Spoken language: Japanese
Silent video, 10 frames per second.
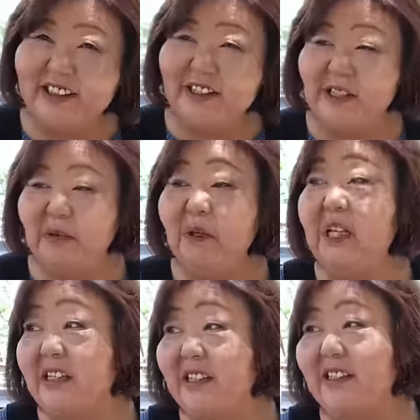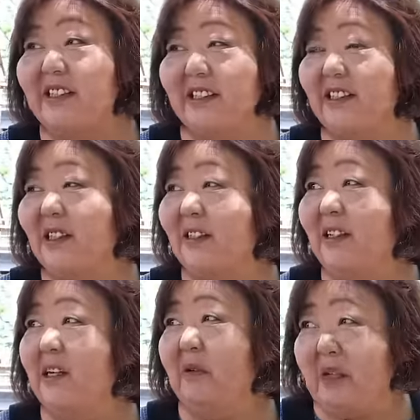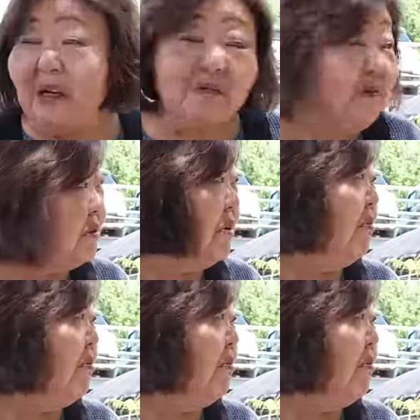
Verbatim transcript: 地味です。地味。ホタルブクロ